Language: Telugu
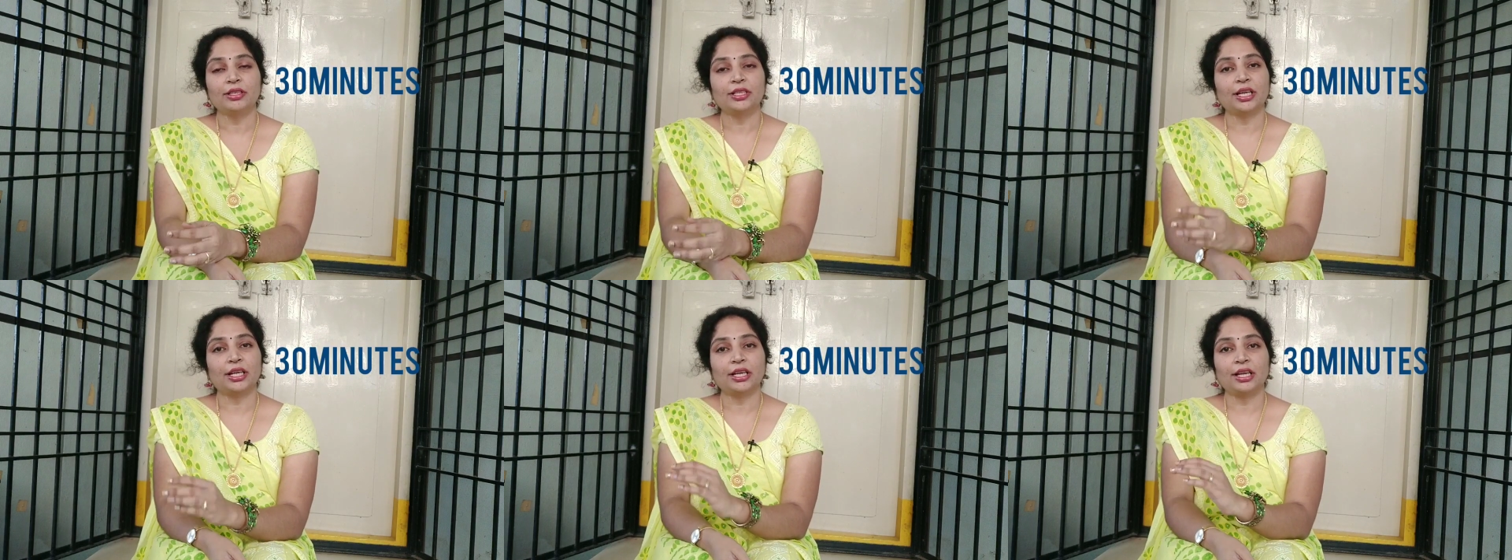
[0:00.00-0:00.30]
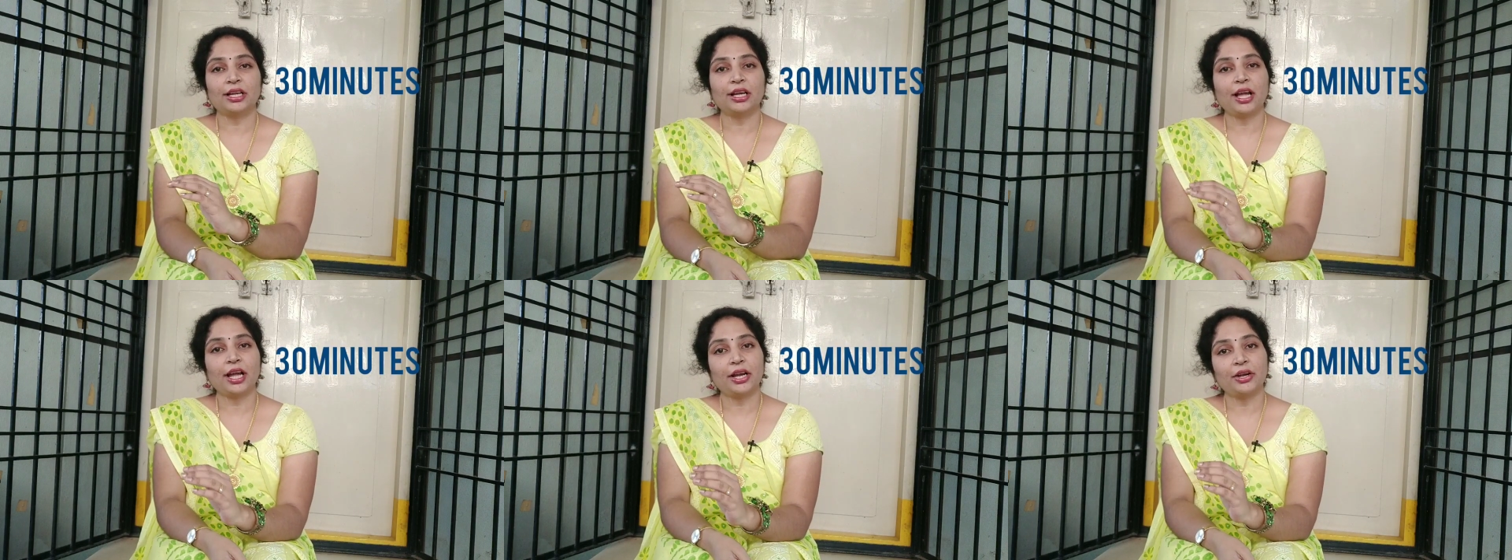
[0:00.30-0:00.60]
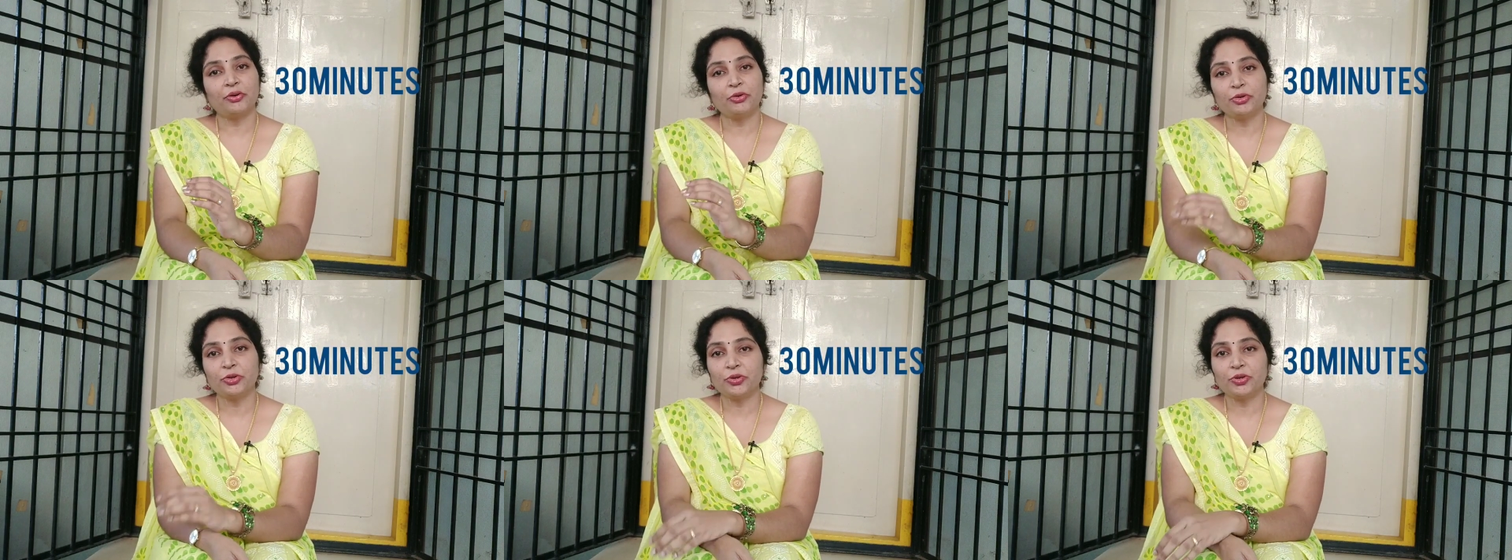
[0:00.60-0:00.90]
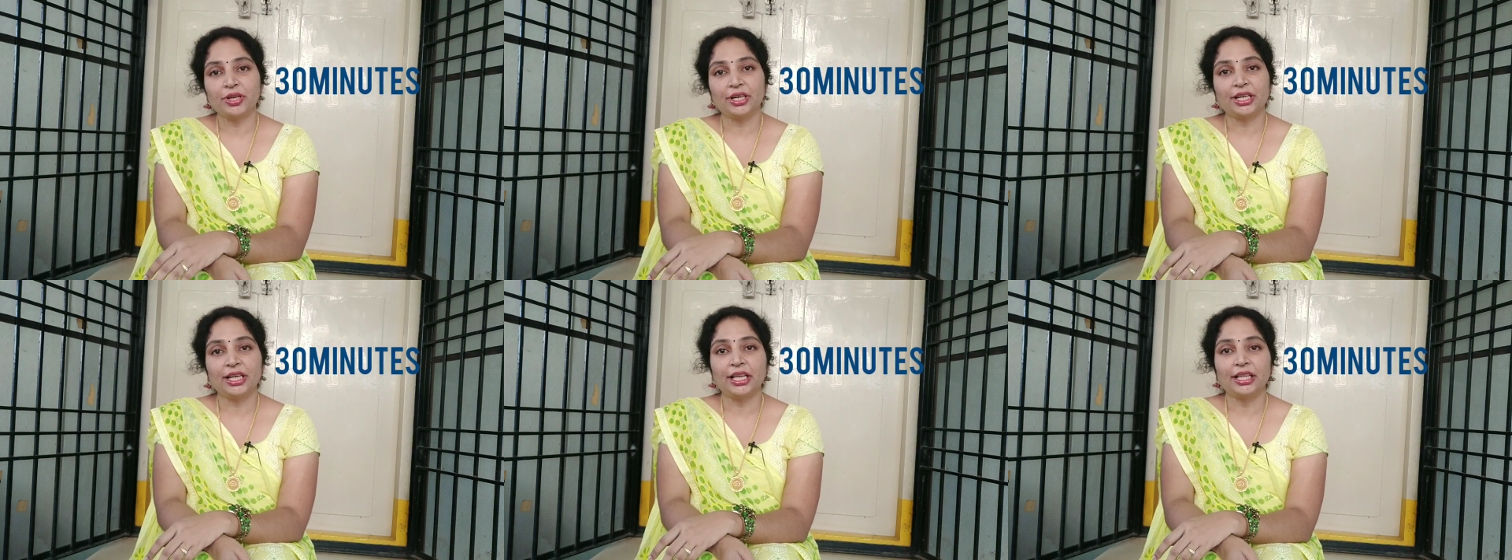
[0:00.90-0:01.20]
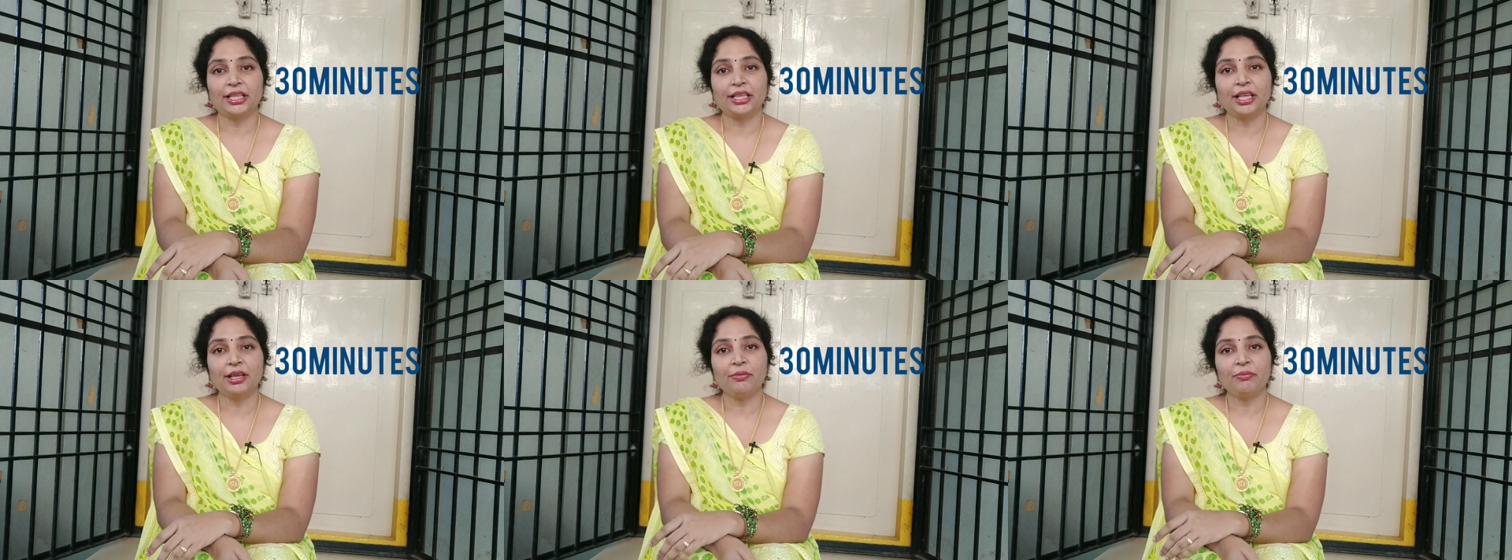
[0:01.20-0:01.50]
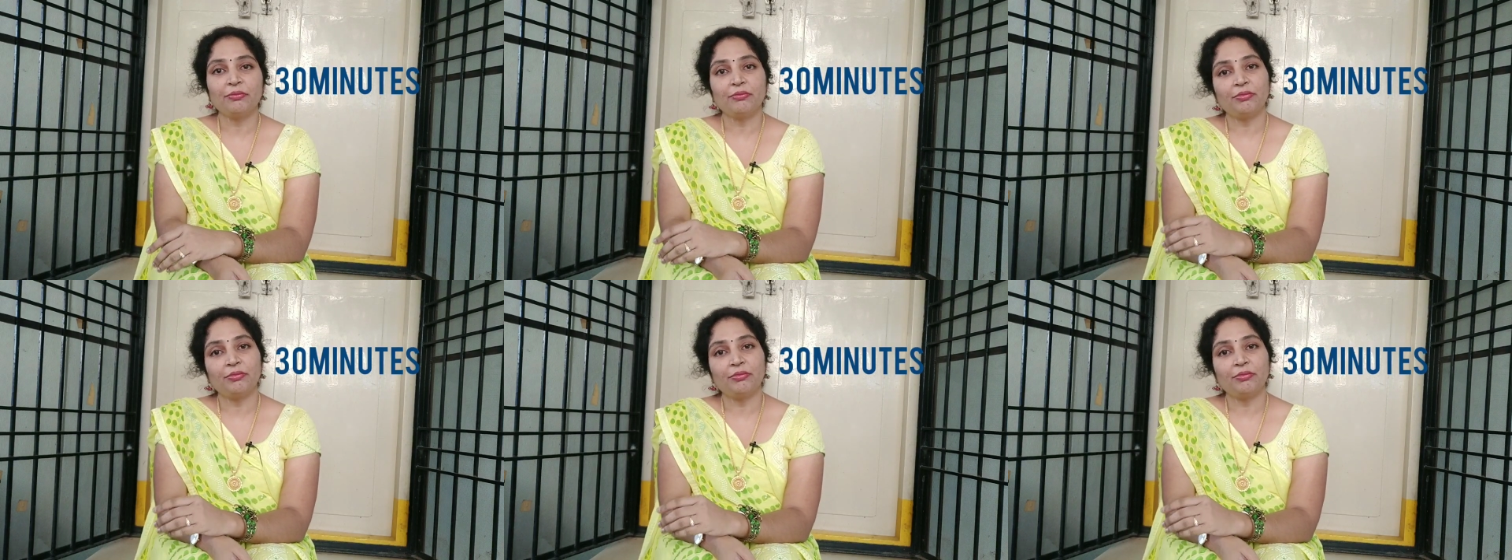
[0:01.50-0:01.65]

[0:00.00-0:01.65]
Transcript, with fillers: చక్కగా అక్కడ ఉన్నట్లయితే